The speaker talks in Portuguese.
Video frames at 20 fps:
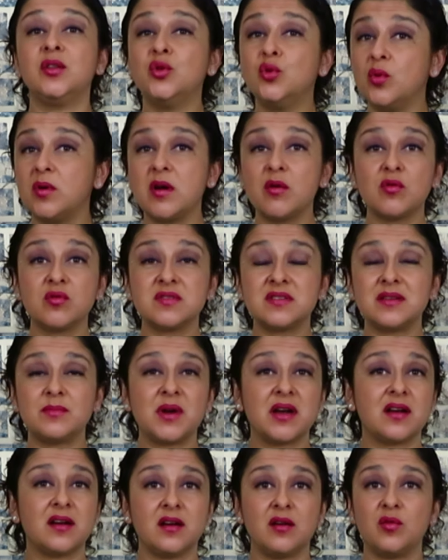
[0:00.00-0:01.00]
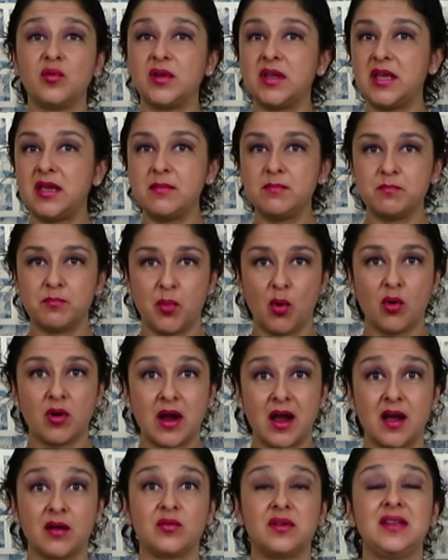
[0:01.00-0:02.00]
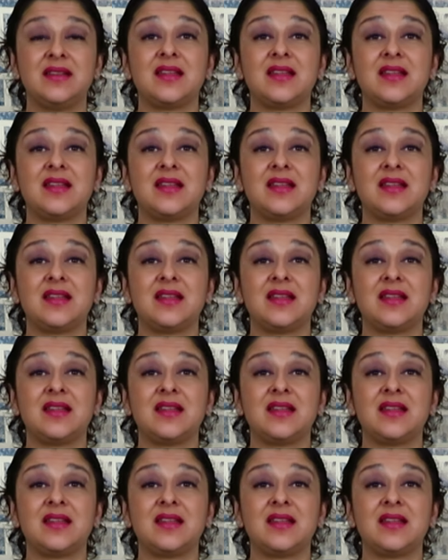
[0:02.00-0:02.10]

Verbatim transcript: Nunca cozinhe macarrão em pouca água,